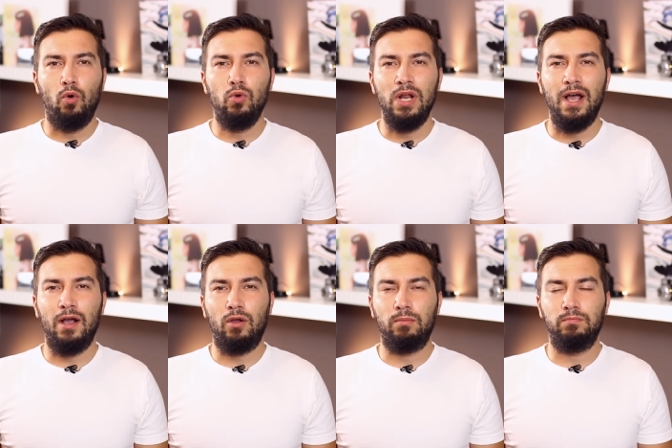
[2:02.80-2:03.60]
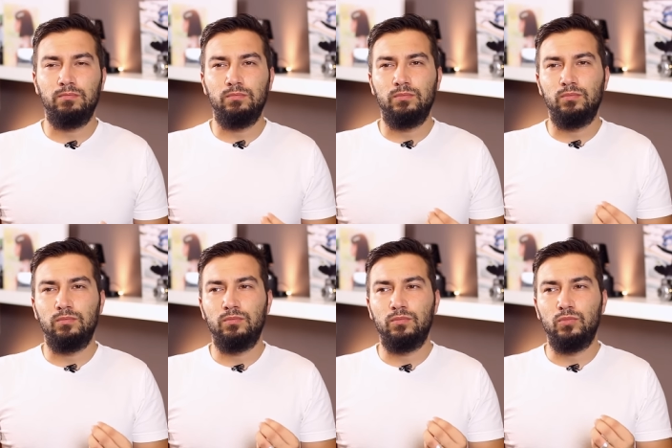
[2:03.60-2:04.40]

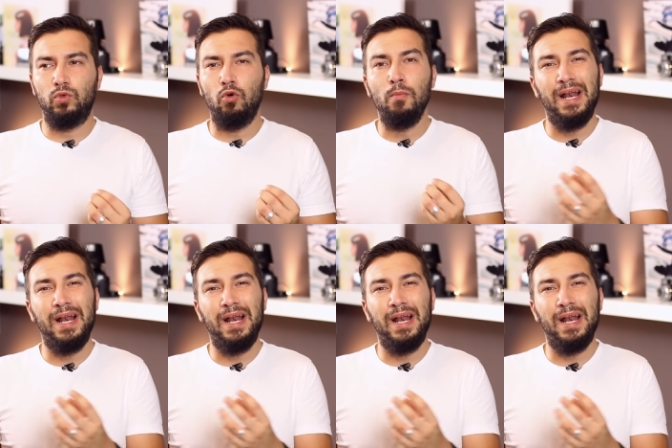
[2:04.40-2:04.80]
un